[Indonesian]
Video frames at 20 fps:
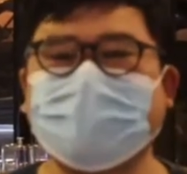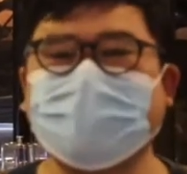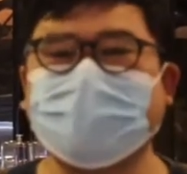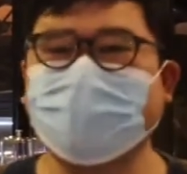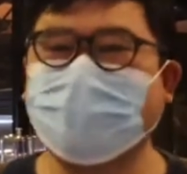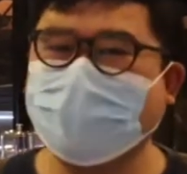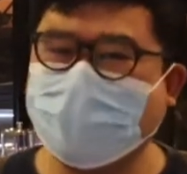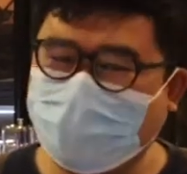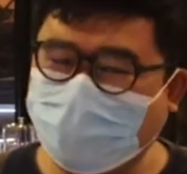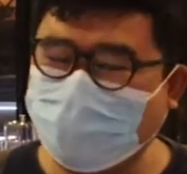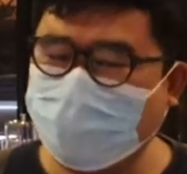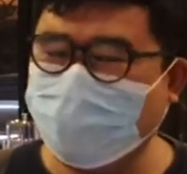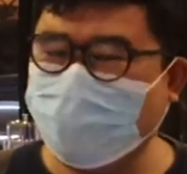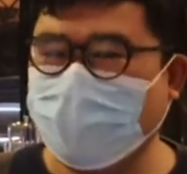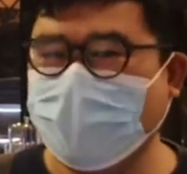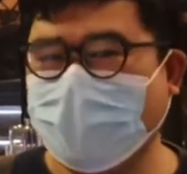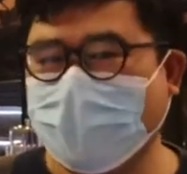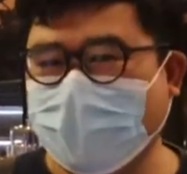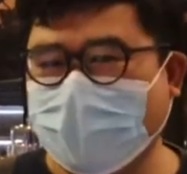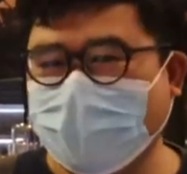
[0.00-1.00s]
Kemarin aku udah
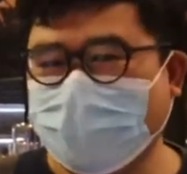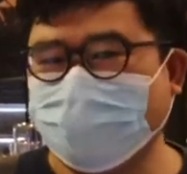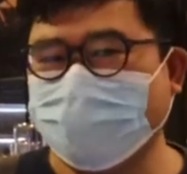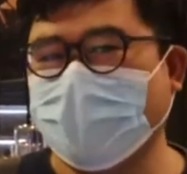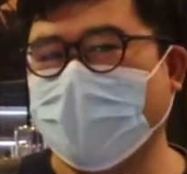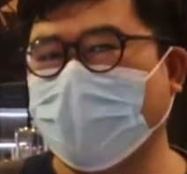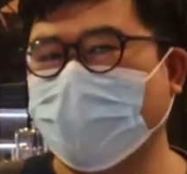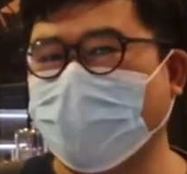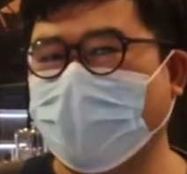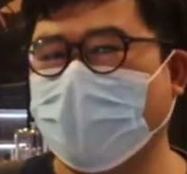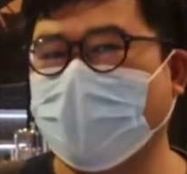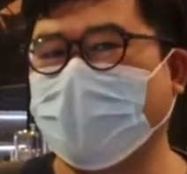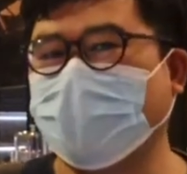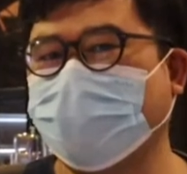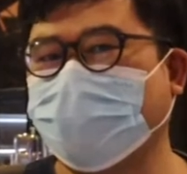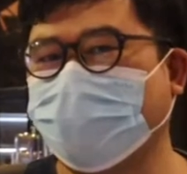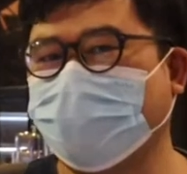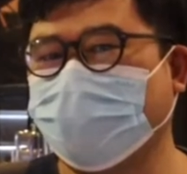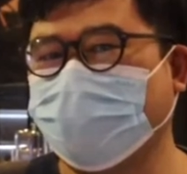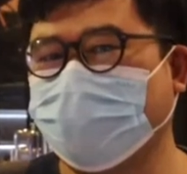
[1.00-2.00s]
bilang bahwa
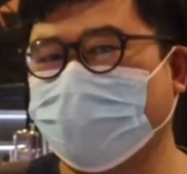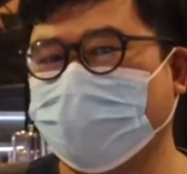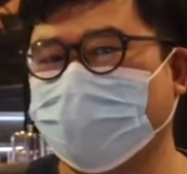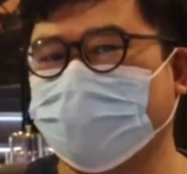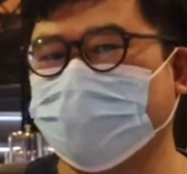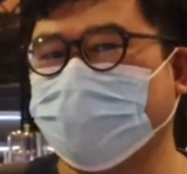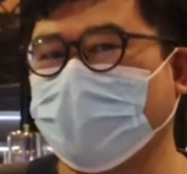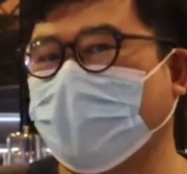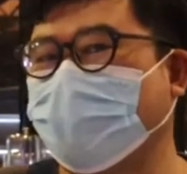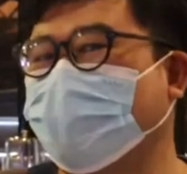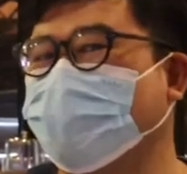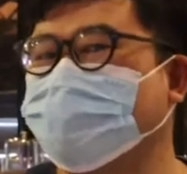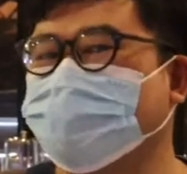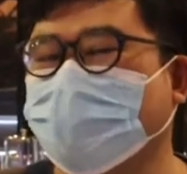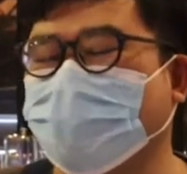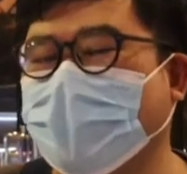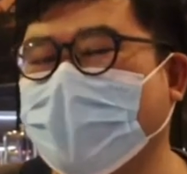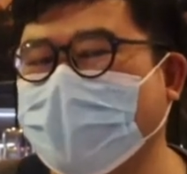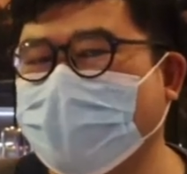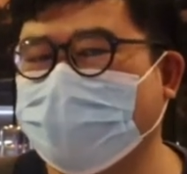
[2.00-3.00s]
aku juga mau
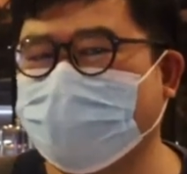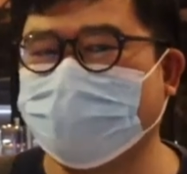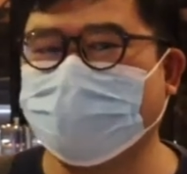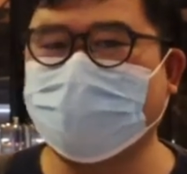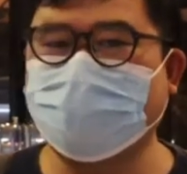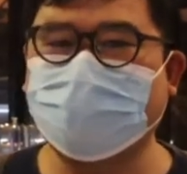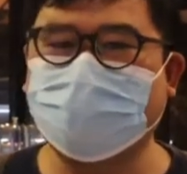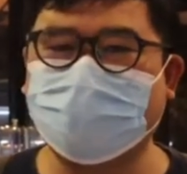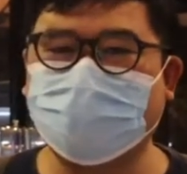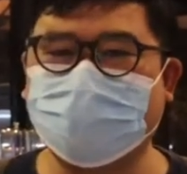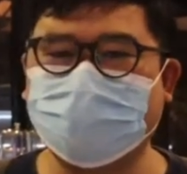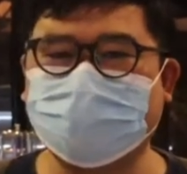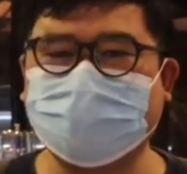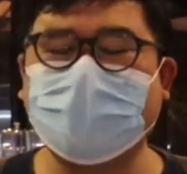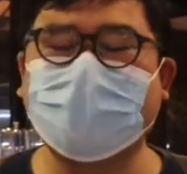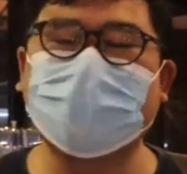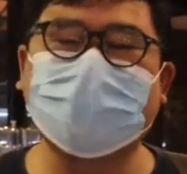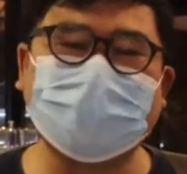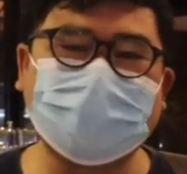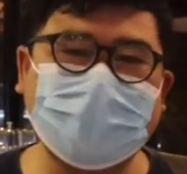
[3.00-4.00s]
cobain menu
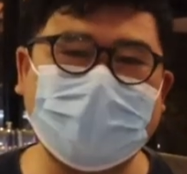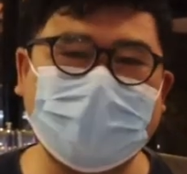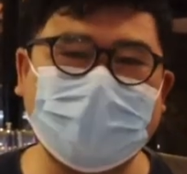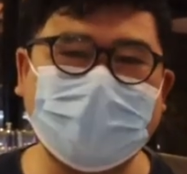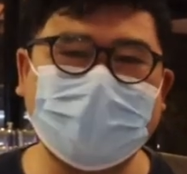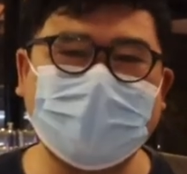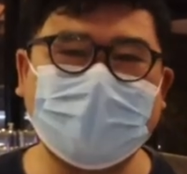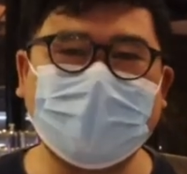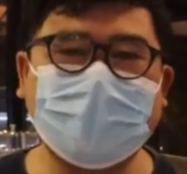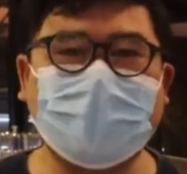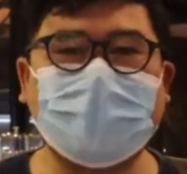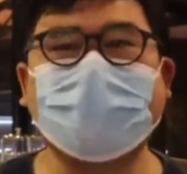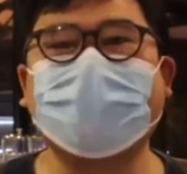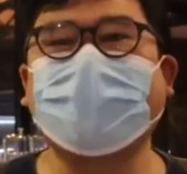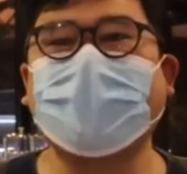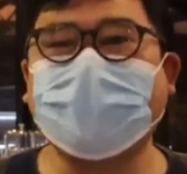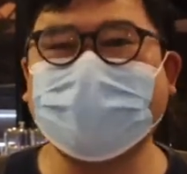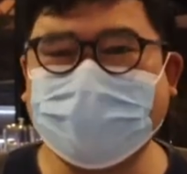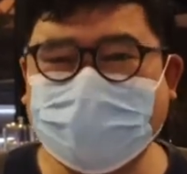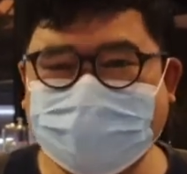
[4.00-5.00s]
sahurnya
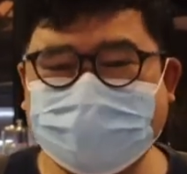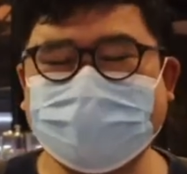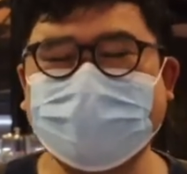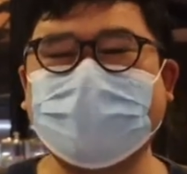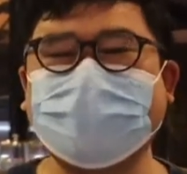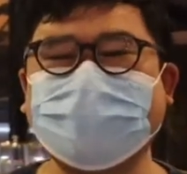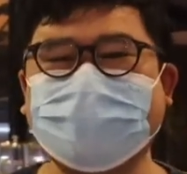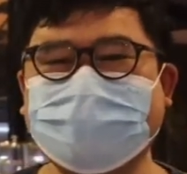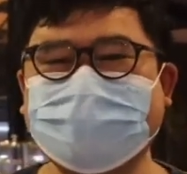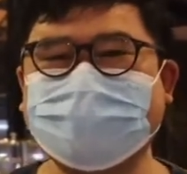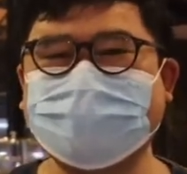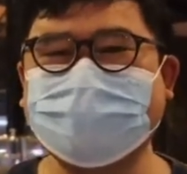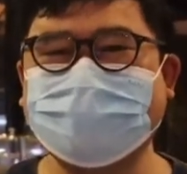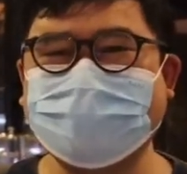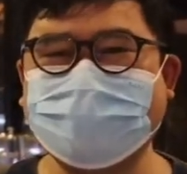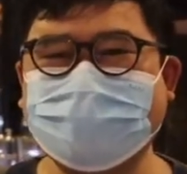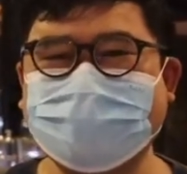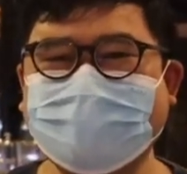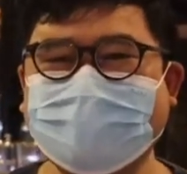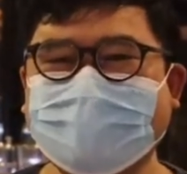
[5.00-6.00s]
apa aja sih yang ada di
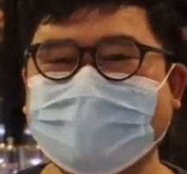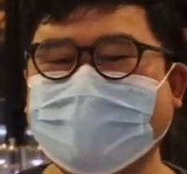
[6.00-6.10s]
sini.